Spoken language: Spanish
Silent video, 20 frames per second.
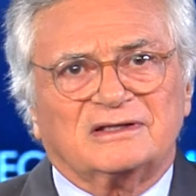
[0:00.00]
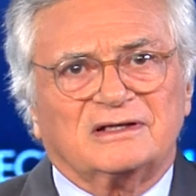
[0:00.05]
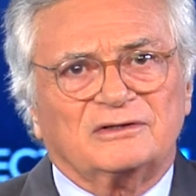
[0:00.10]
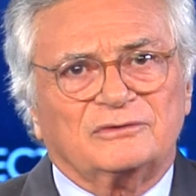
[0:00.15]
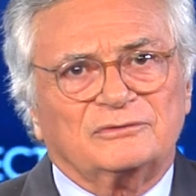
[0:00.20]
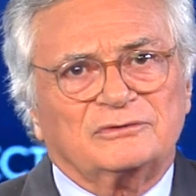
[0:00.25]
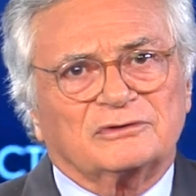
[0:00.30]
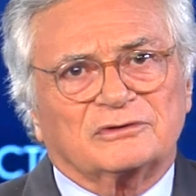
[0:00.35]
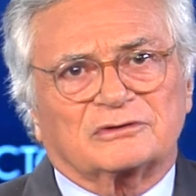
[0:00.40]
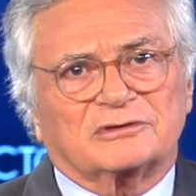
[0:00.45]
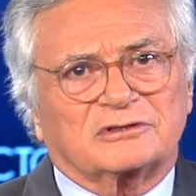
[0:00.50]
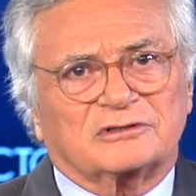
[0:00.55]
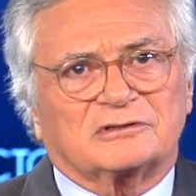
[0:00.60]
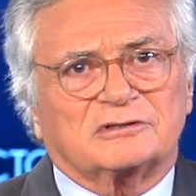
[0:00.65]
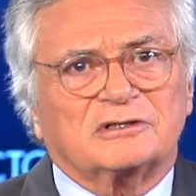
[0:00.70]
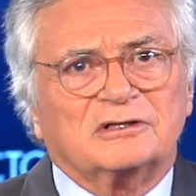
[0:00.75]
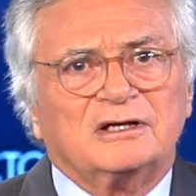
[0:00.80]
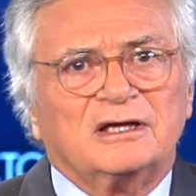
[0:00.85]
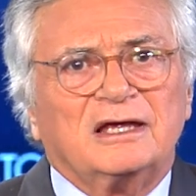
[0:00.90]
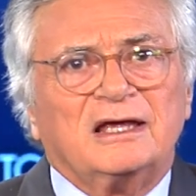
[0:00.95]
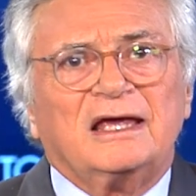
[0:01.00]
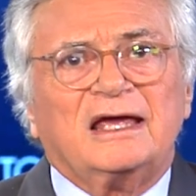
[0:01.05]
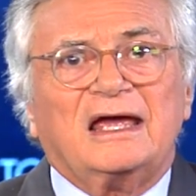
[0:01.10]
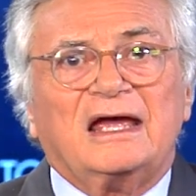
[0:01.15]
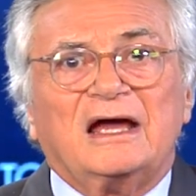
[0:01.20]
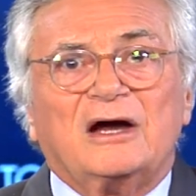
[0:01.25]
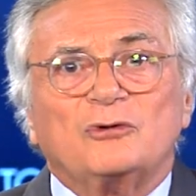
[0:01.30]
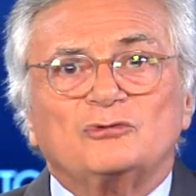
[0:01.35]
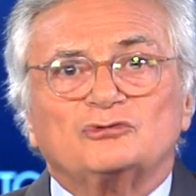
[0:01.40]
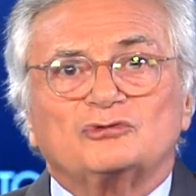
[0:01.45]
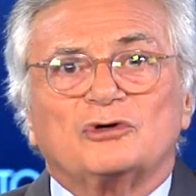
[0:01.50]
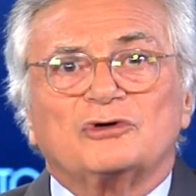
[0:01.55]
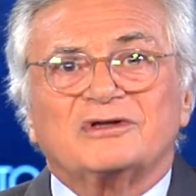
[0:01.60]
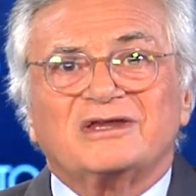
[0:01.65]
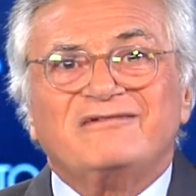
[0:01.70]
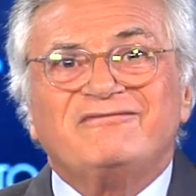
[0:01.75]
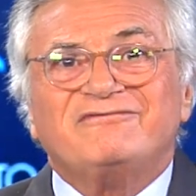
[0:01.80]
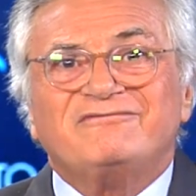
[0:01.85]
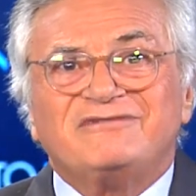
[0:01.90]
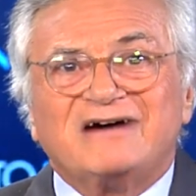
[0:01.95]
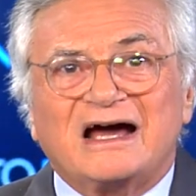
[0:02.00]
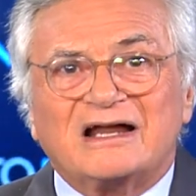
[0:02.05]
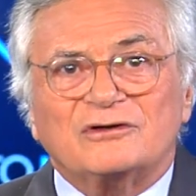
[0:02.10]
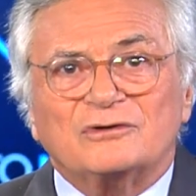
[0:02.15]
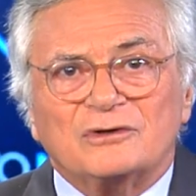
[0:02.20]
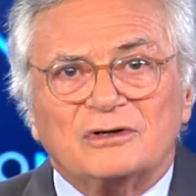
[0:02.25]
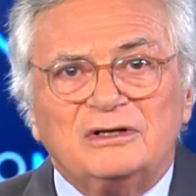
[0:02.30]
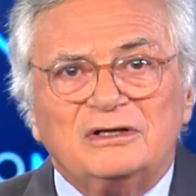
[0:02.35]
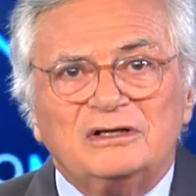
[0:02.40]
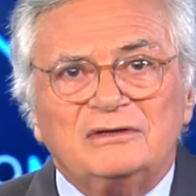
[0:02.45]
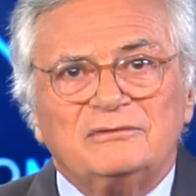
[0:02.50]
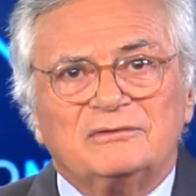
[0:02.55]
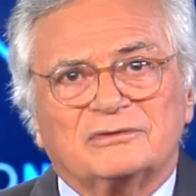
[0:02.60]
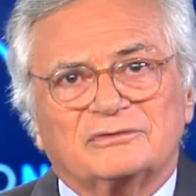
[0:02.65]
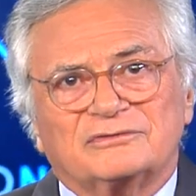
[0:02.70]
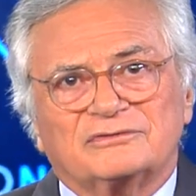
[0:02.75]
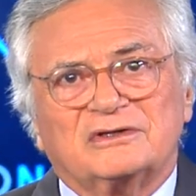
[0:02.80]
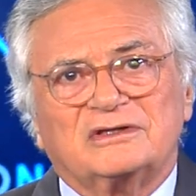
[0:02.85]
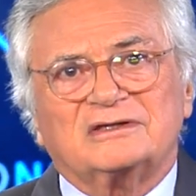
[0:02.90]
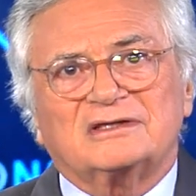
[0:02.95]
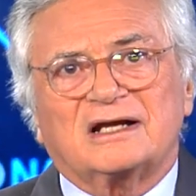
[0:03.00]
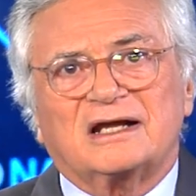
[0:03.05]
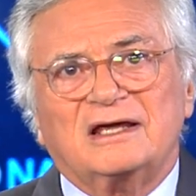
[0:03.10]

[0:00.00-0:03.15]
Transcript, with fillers: New Yorker. Es autor de varios libros, entre